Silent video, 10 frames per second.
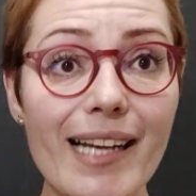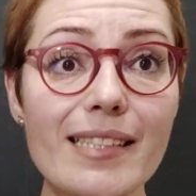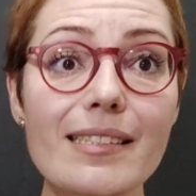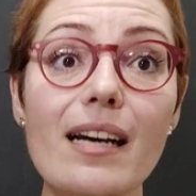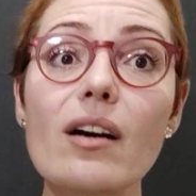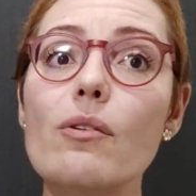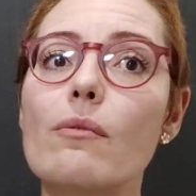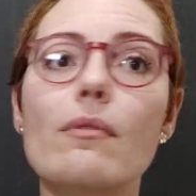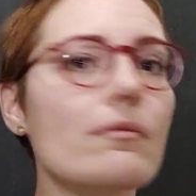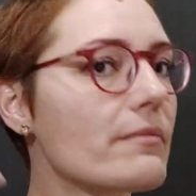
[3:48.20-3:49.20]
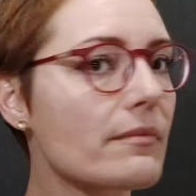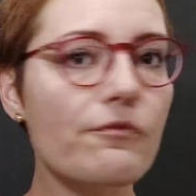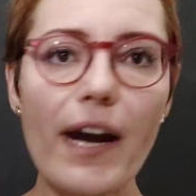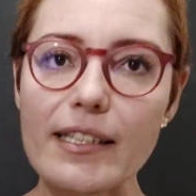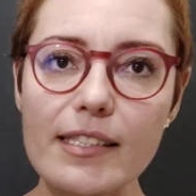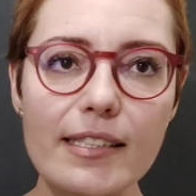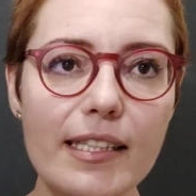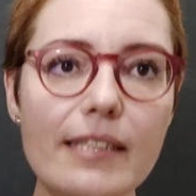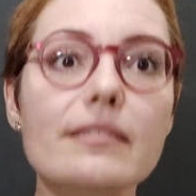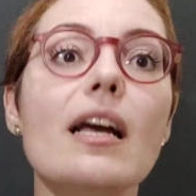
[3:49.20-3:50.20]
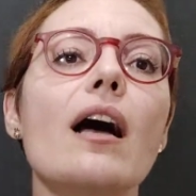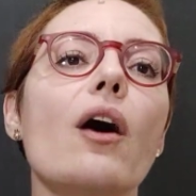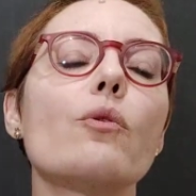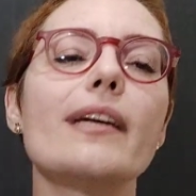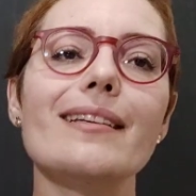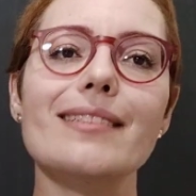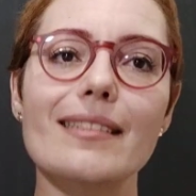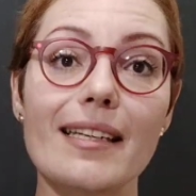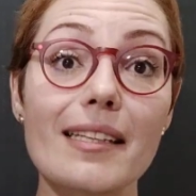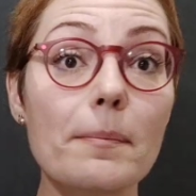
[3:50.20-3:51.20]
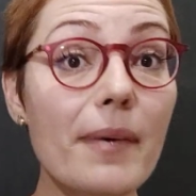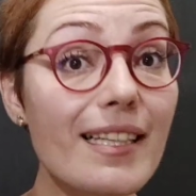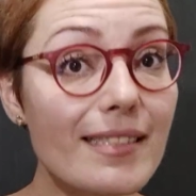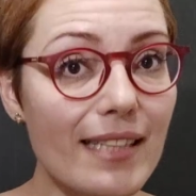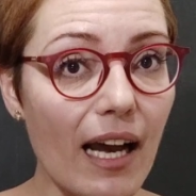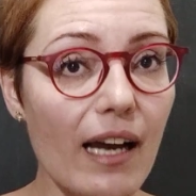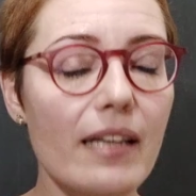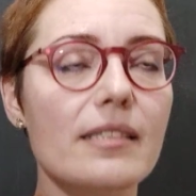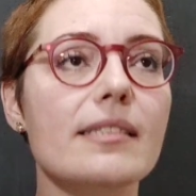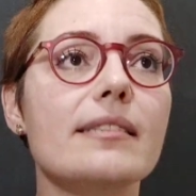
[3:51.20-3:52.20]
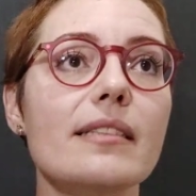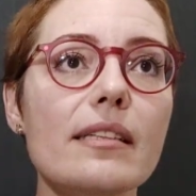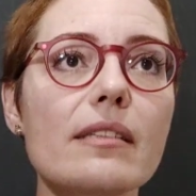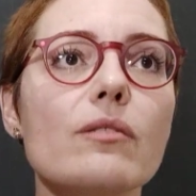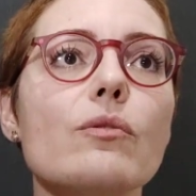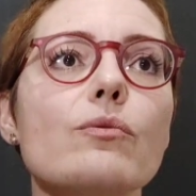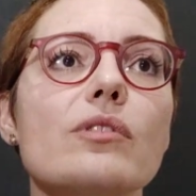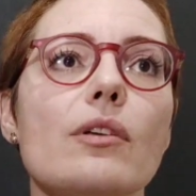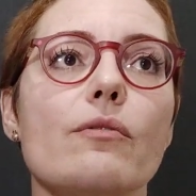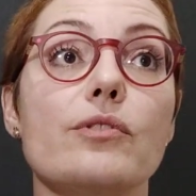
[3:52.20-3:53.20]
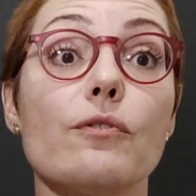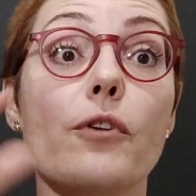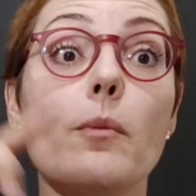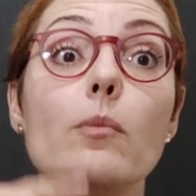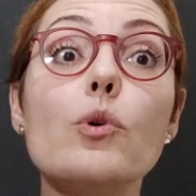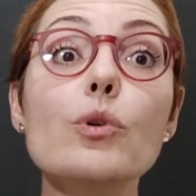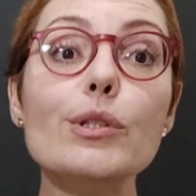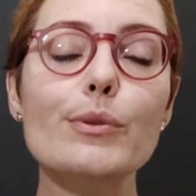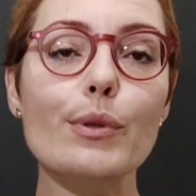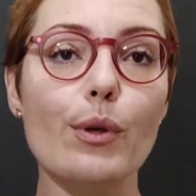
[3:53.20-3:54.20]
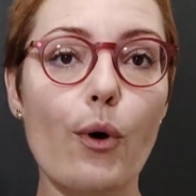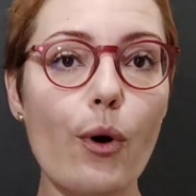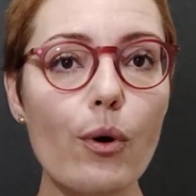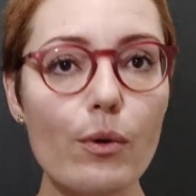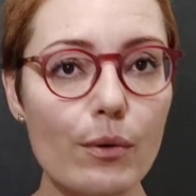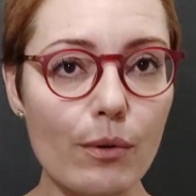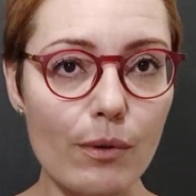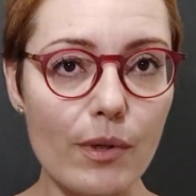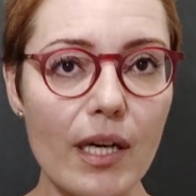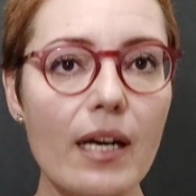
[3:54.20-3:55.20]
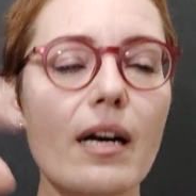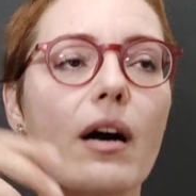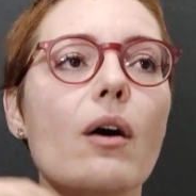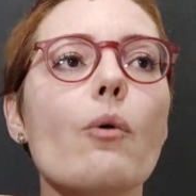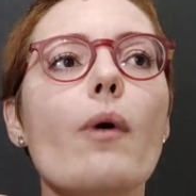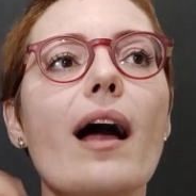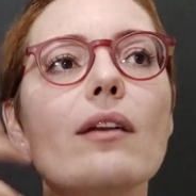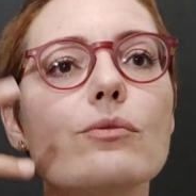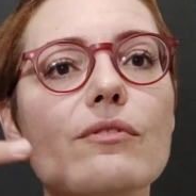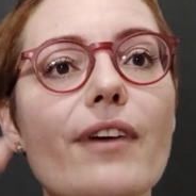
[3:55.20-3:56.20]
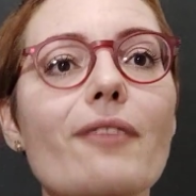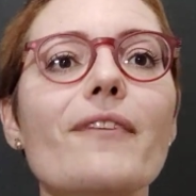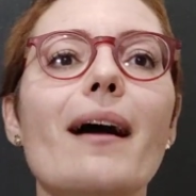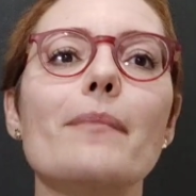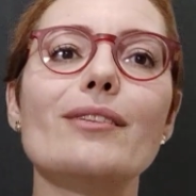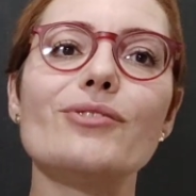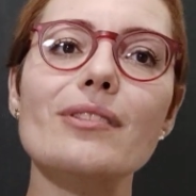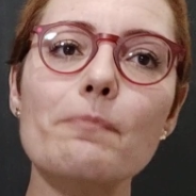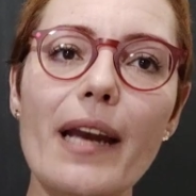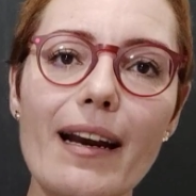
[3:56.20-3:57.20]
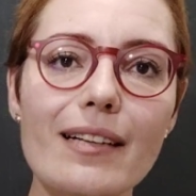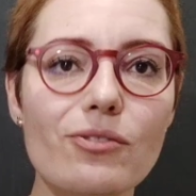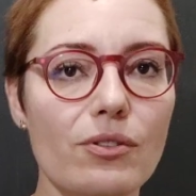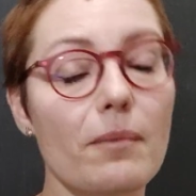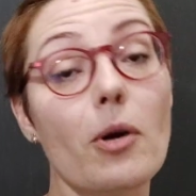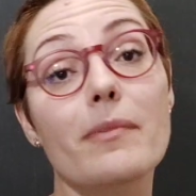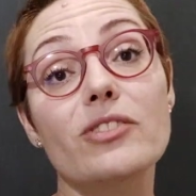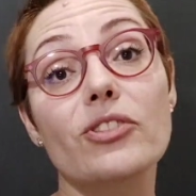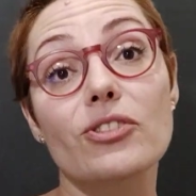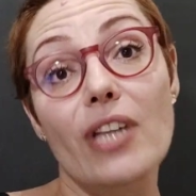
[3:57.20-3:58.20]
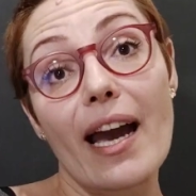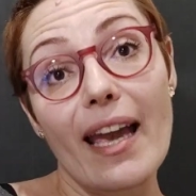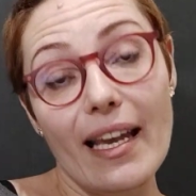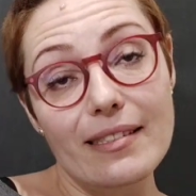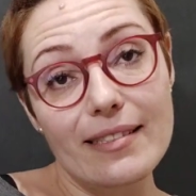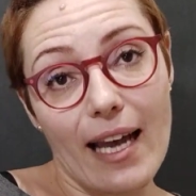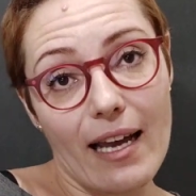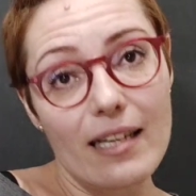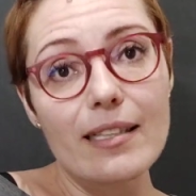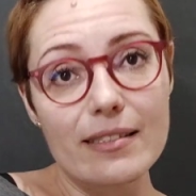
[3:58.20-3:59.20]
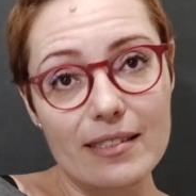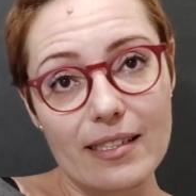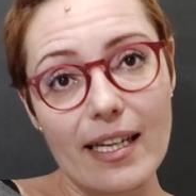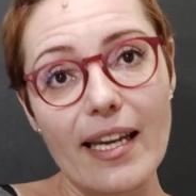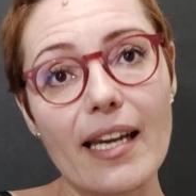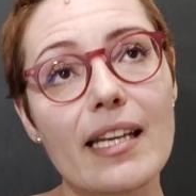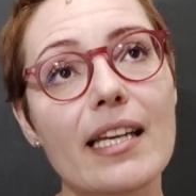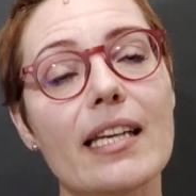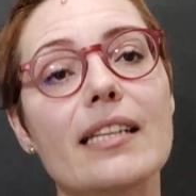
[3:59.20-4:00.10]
Então, faz assim. O que, que você tem que pensar? Se o seu vídeo for muito longo, o aluno vai ficar meio disperso, normalmente ele já é em sala, né?